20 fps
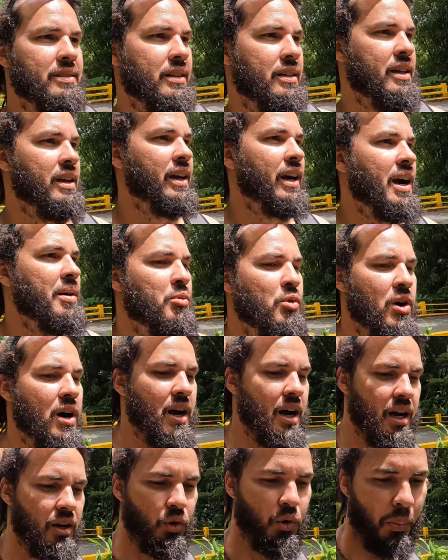sí llegamos
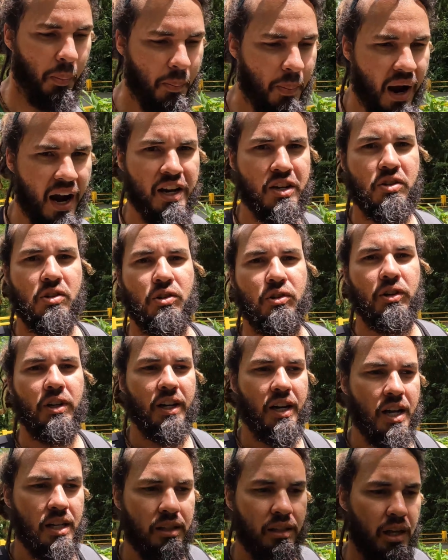a los baños
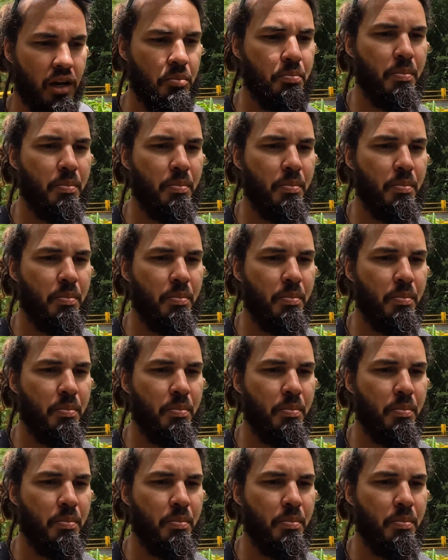grandes, al